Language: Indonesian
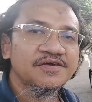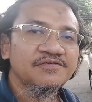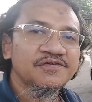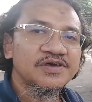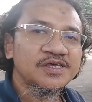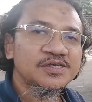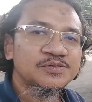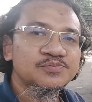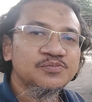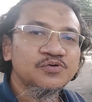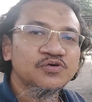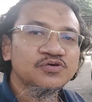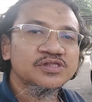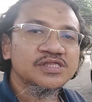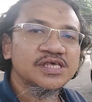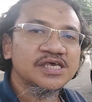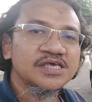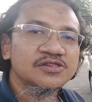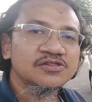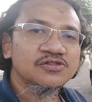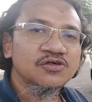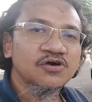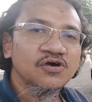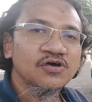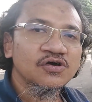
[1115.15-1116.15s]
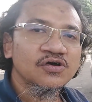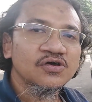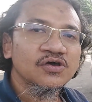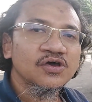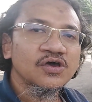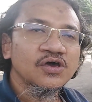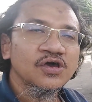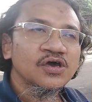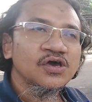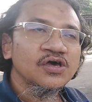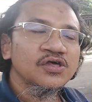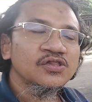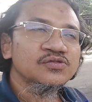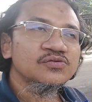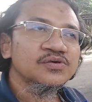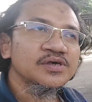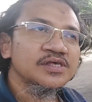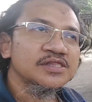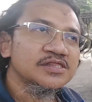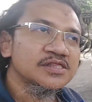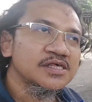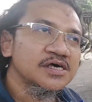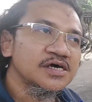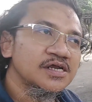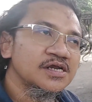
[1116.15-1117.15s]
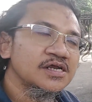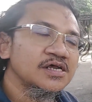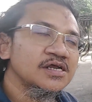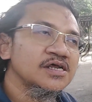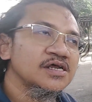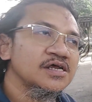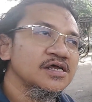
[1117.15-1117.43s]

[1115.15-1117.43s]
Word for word: Facebook, TikTok, Twitter,